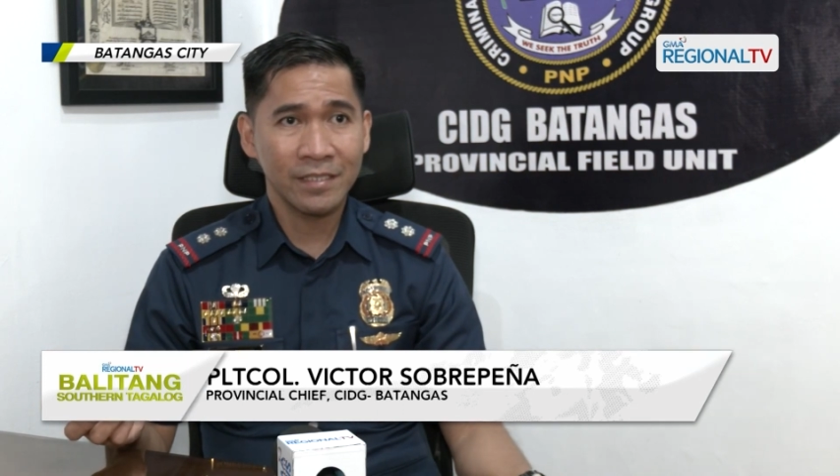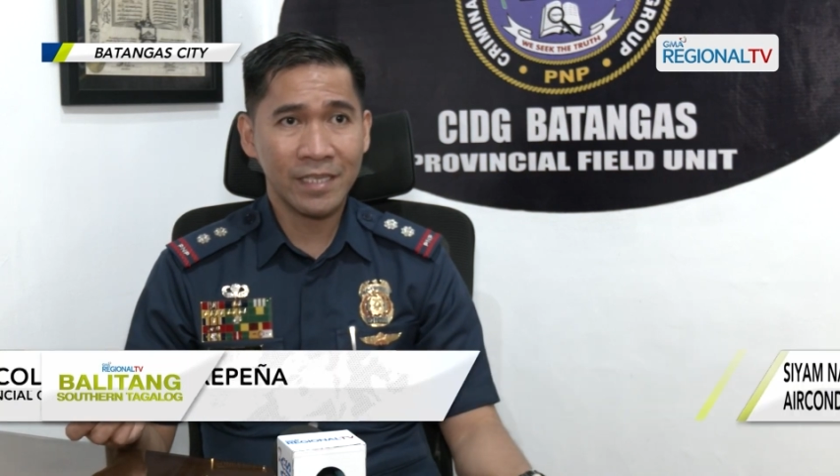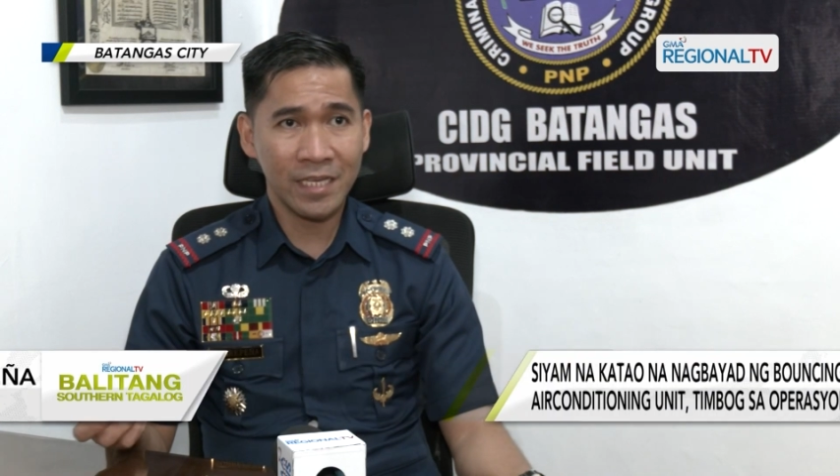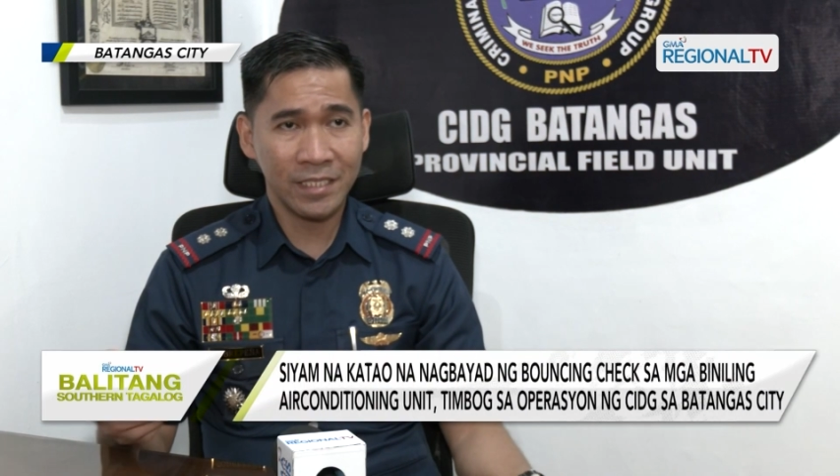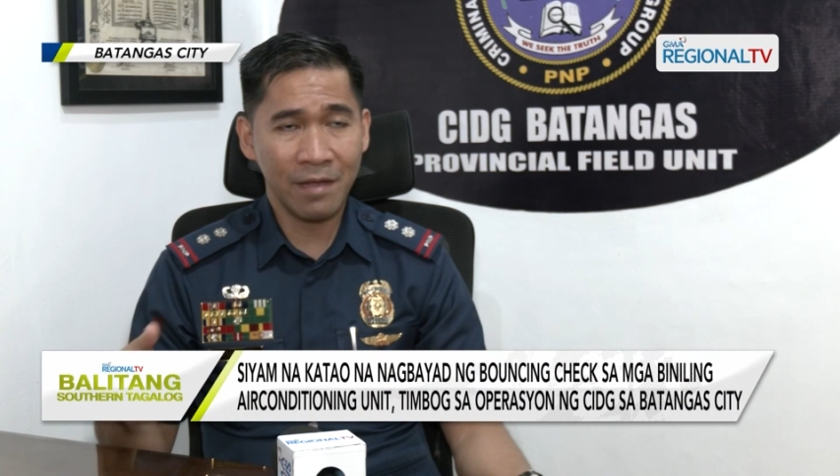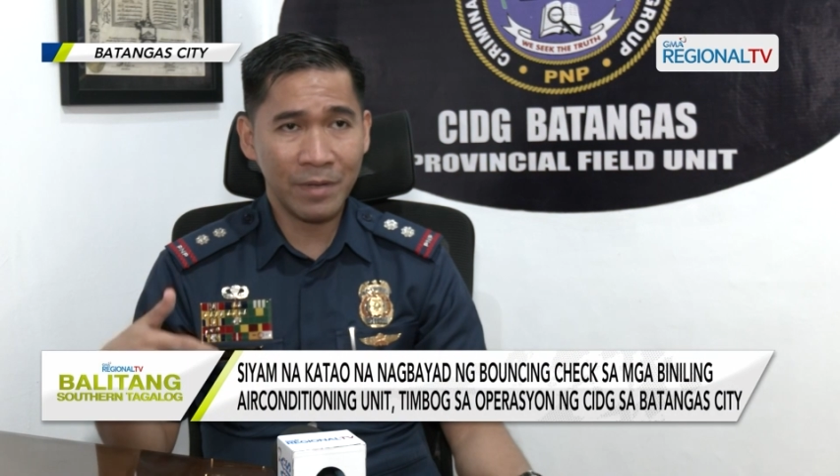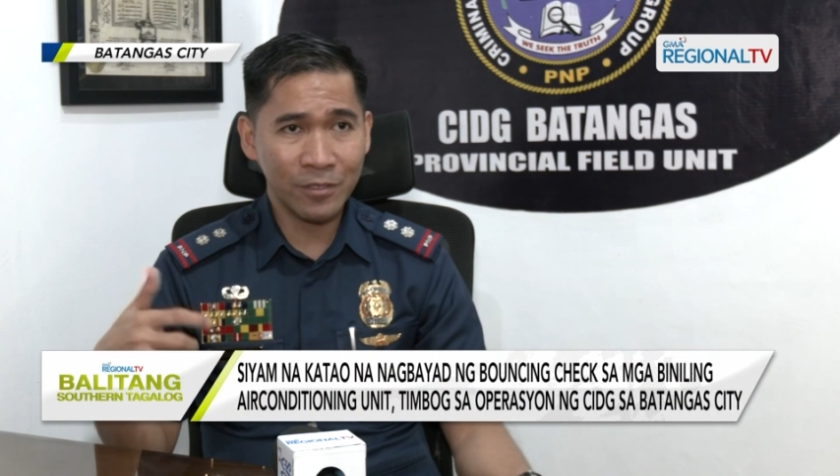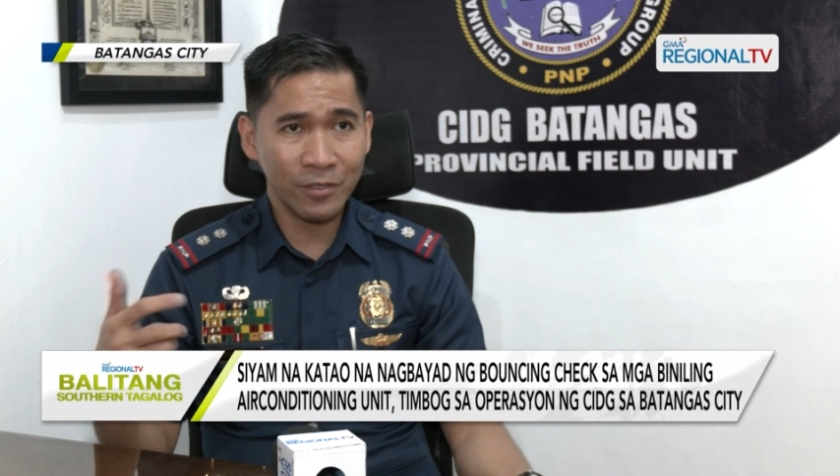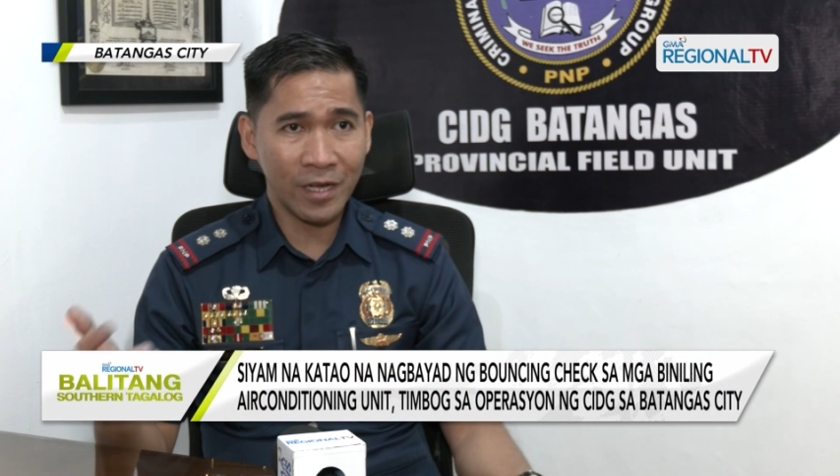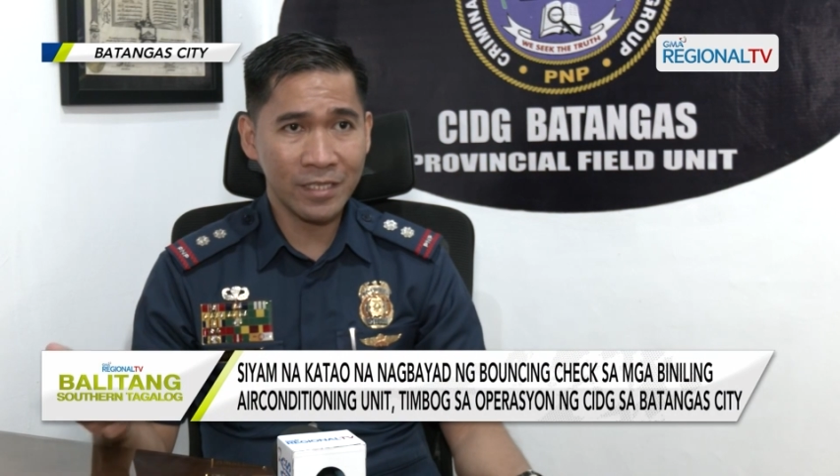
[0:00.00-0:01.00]
Cash dapat
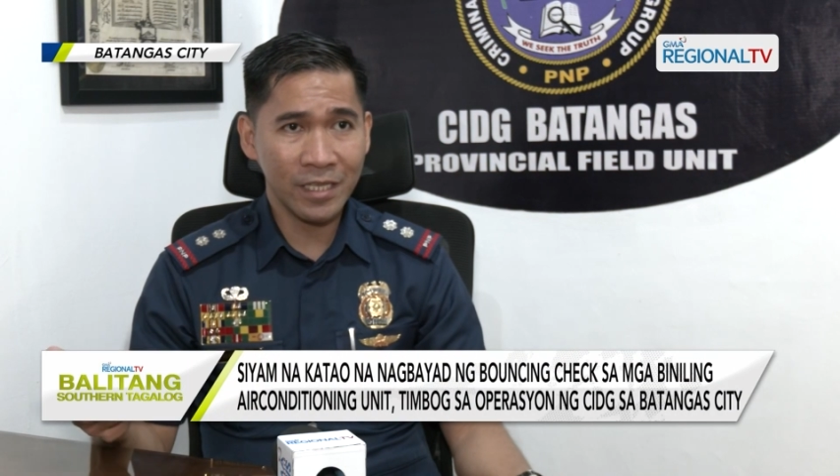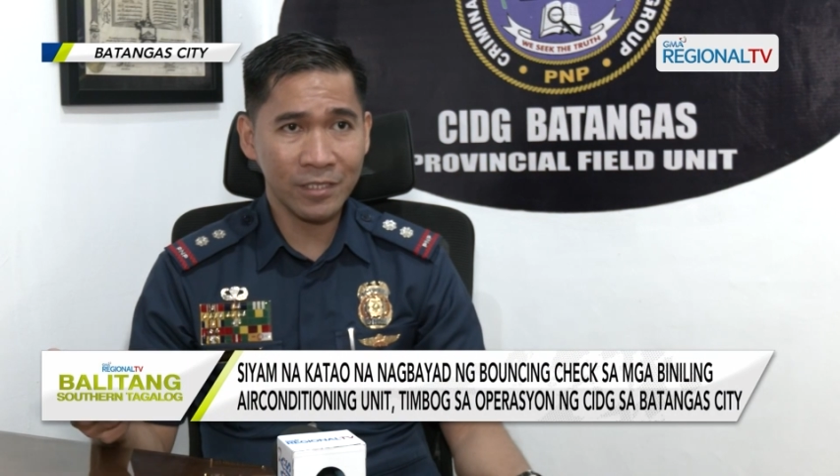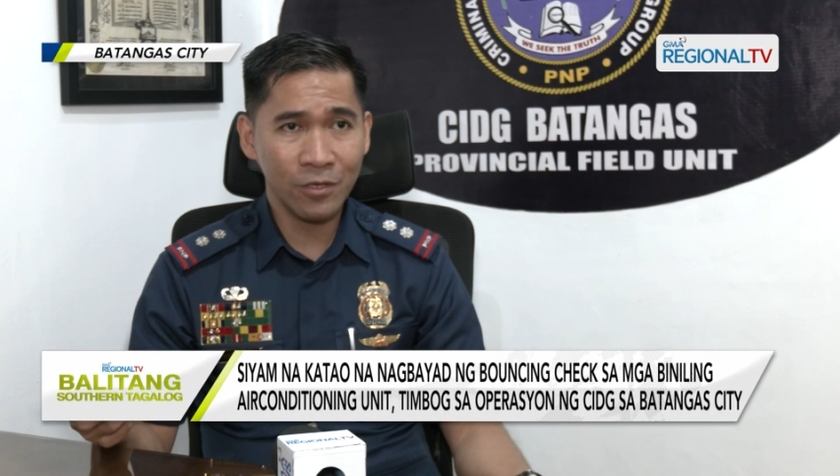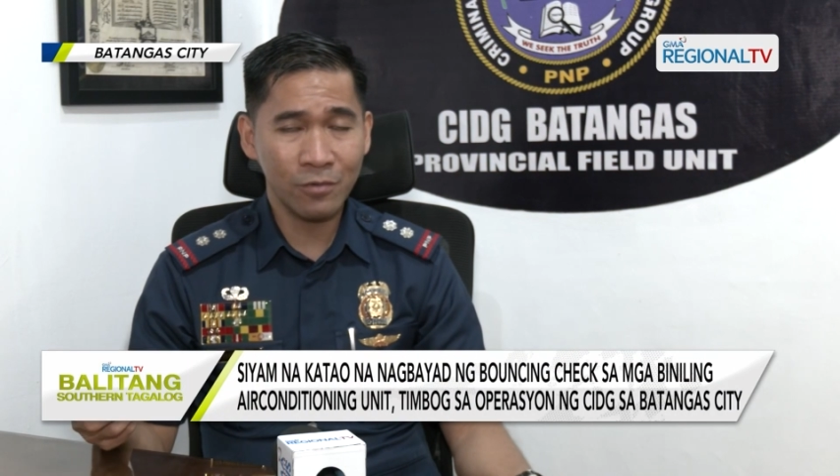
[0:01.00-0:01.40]
yung transaction,